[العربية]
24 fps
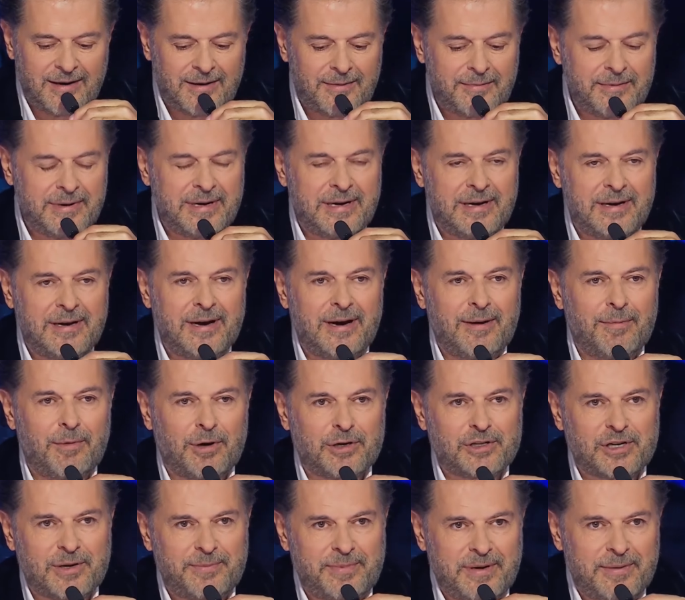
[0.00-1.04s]
تعرف
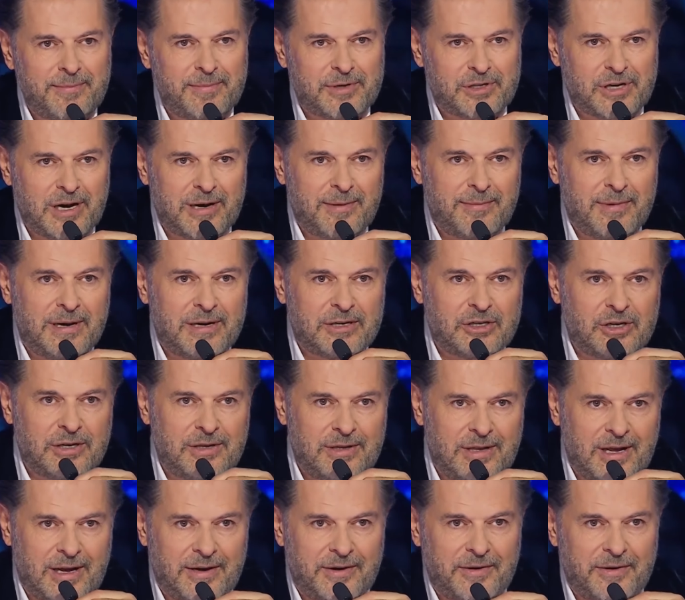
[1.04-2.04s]
يعني هي اذواق ما تقدرش